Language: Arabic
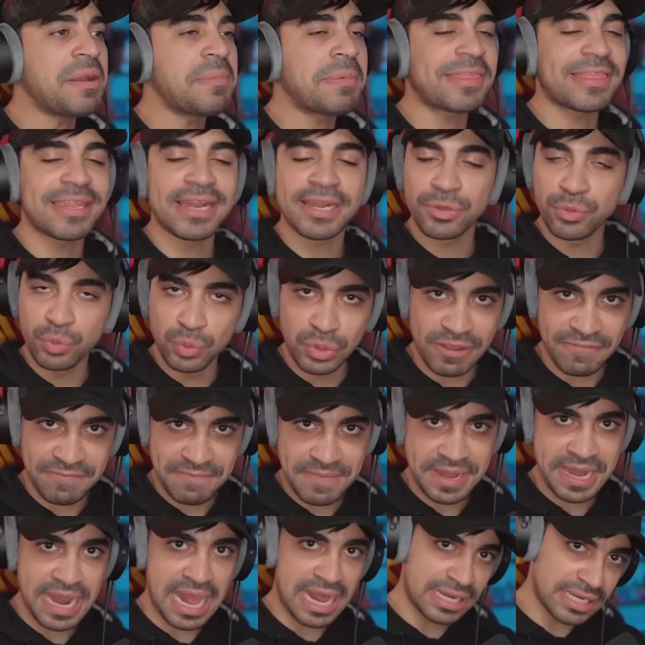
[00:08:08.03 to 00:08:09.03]
مثلا يوقف
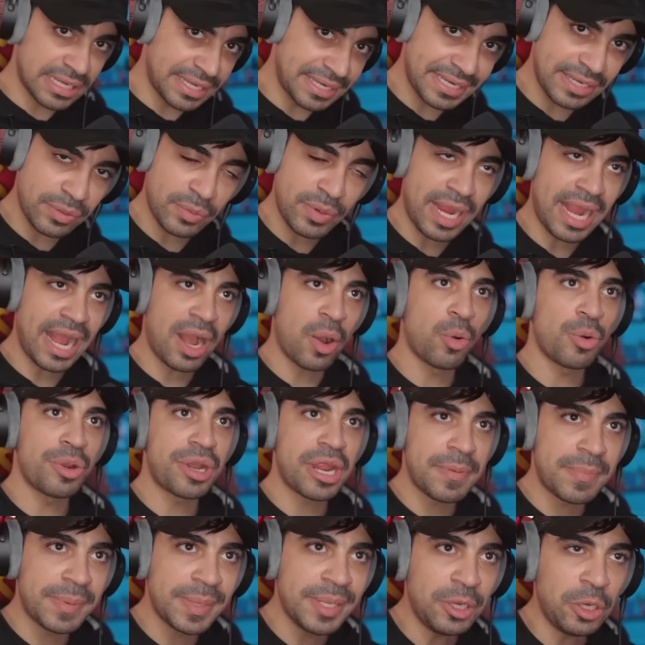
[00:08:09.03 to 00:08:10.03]
بدالي هني ونحاول
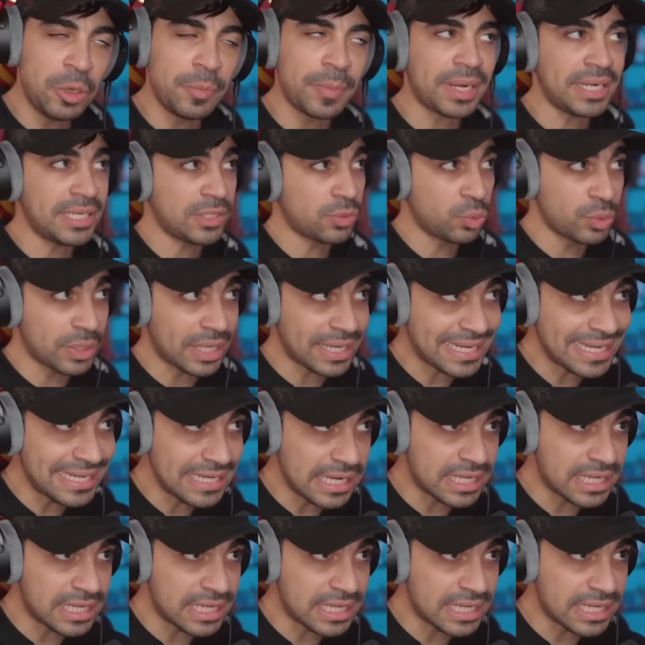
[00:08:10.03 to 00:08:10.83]
انه يبيعهم راح يكون اكيد